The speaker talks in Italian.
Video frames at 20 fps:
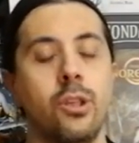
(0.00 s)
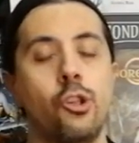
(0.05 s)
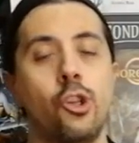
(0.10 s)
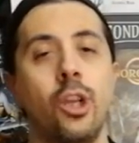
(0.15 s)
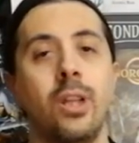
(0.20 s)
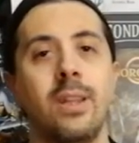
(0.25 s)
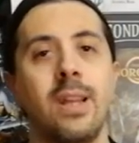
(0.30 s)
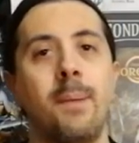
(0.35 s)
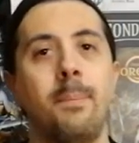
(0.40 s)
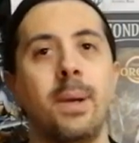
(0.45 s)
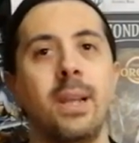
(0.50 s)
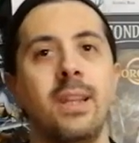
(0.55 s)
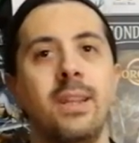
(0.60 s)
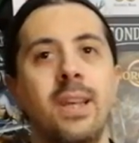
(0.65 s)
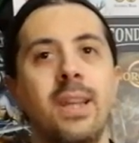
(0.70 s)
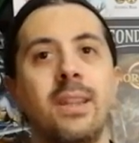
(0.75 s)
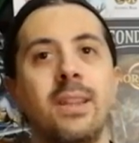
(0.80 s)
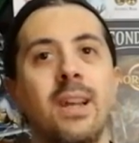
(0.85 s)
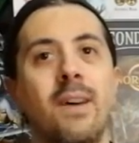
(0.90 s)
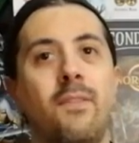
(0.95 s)
Città
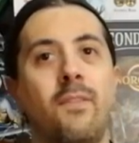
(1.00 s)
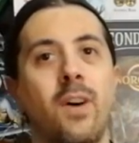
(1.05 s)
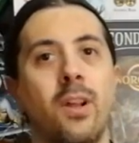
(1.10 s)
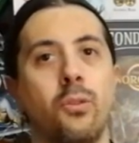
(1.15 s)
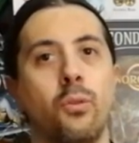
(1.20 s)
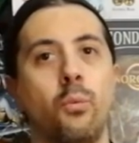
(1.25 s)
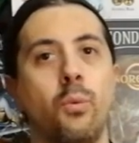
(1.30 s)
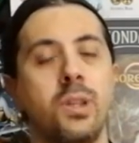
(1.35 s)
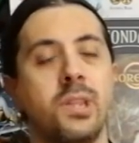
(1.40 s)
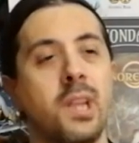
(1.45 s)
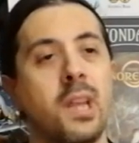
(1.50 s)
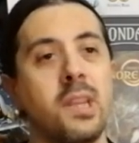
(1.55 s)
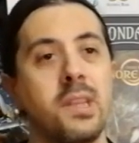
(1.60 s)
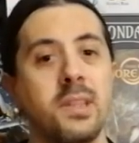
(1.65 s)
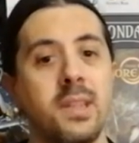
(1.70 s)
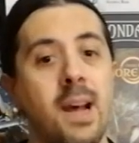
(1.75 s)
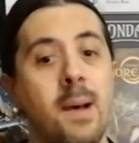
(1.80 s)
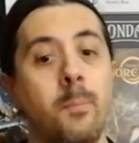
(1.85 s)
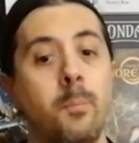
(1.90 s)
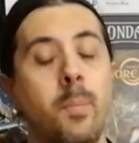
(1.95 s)
Maledetta ha fatto questa
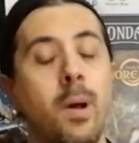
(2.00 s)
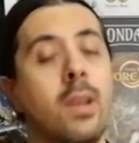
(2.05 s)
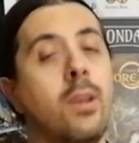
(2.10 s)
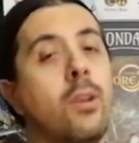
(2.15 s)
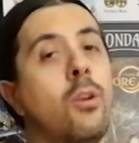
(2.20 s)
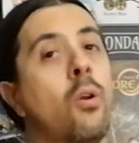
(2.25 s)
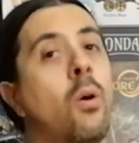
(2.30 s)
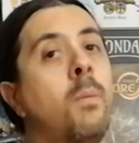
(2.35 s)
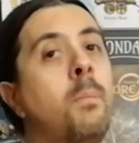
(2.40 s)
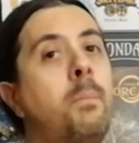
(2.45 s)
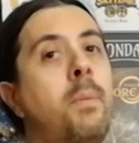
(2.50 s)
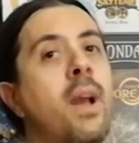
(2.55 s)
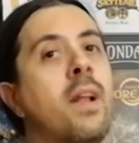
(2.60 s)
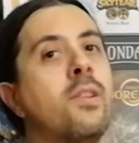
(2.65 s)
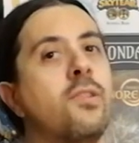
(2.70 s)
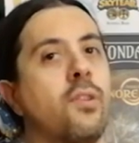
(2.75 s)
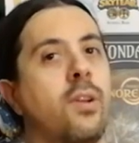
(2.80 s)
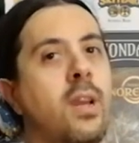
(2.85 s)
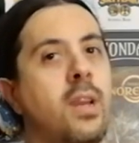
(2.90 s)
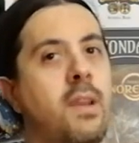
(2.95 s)
ristampa, non
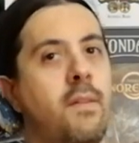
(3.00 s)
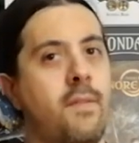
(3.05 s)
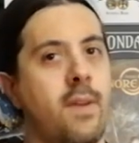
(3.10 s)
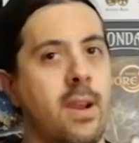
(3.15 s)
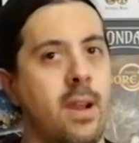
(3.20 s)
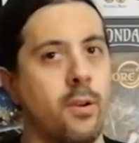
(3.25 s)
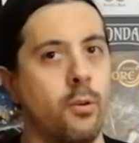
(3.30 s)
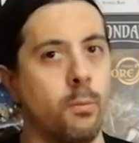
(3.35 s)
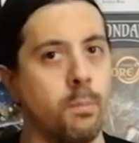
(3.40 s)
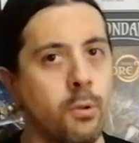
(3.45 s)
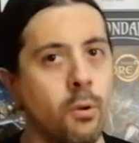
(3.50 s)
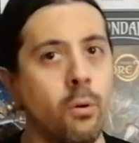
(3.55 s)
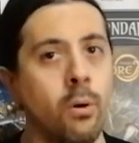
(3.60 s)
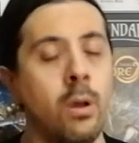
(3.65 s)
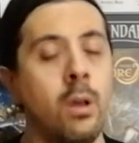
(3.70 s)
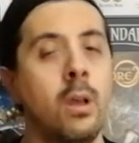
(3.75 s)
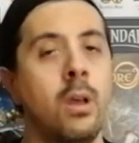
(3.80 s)
penso che ne faranno più,